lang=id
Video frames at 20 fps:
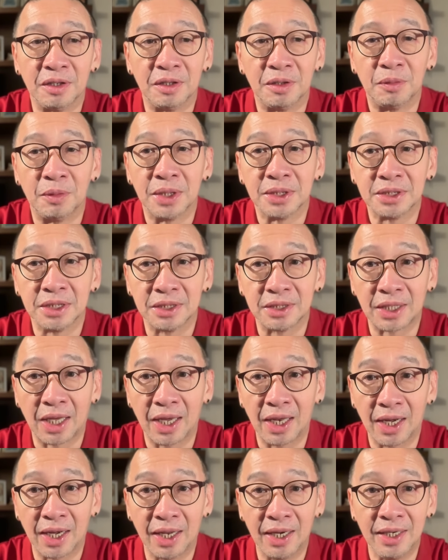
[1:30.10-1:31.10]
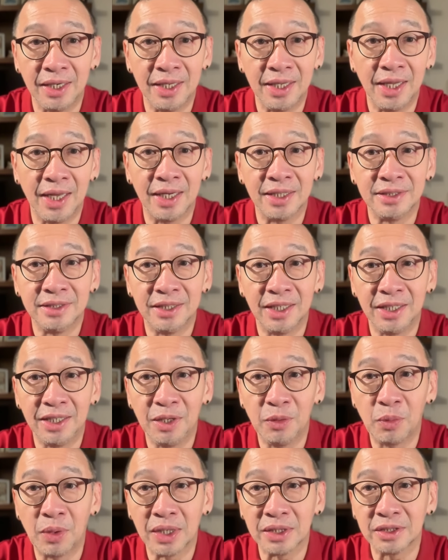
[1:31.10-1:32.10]
eh, wasit Thailand yang
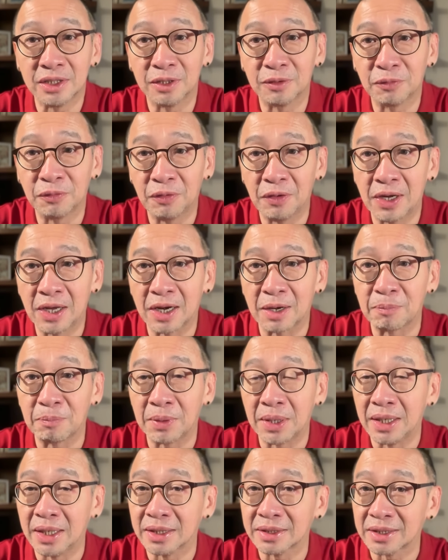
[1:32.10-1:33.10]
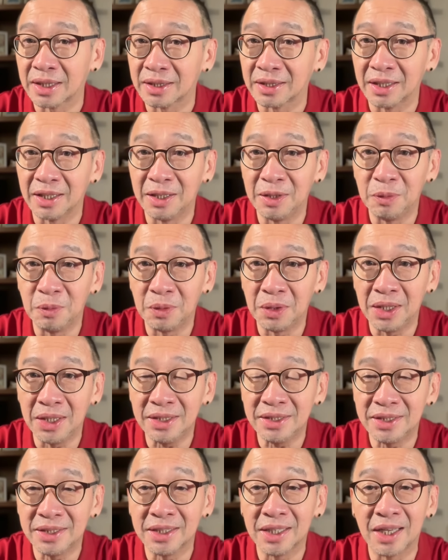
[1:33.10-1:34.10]
jadi wasit VAR pada saat
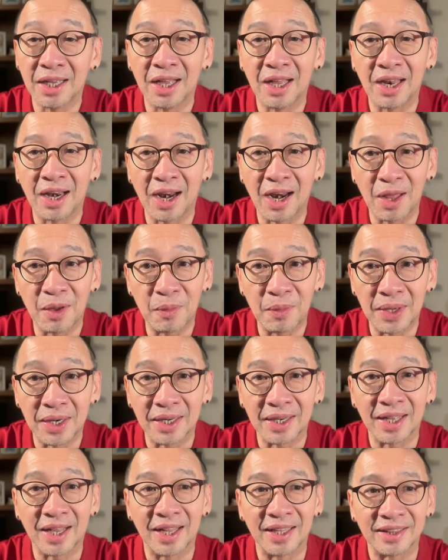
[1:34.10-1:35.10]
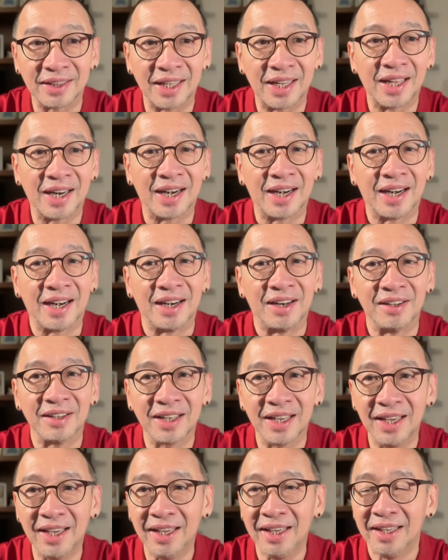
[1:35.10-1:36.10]
Indonesia lawan Qatar oke
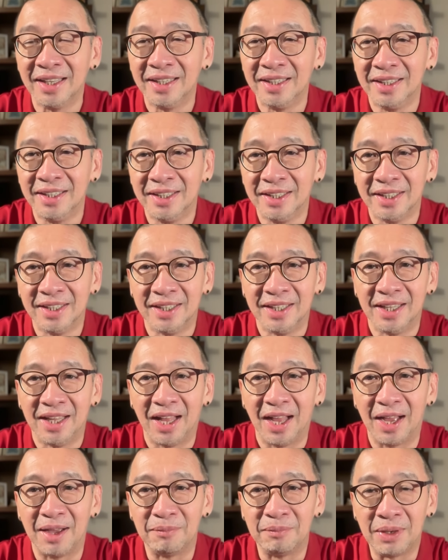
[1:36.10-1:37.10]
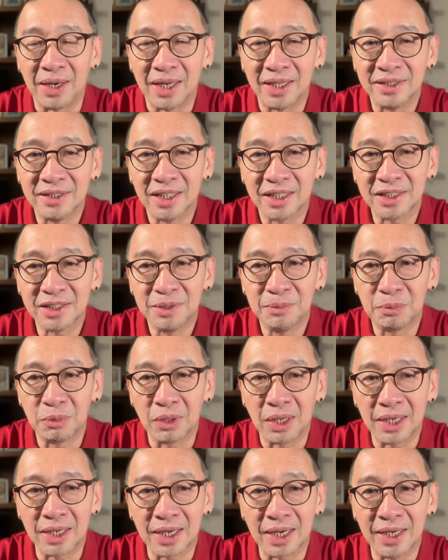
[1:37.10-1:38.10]
okay? ambil aja
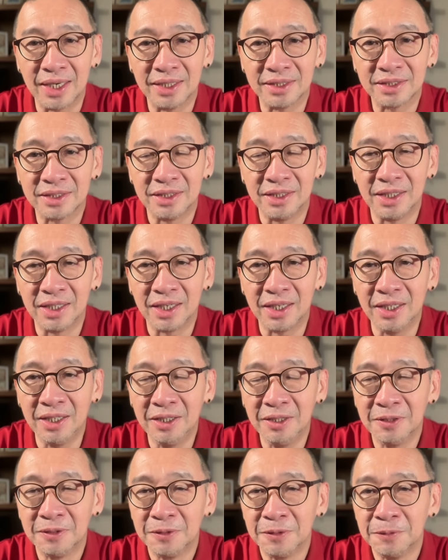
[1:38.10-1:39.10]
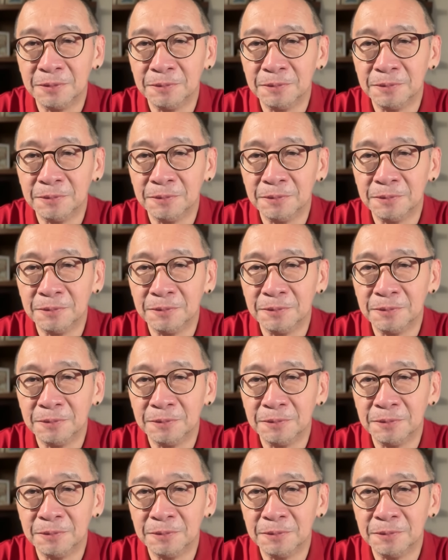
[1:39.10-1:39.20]
kesimpulan kalian sendiri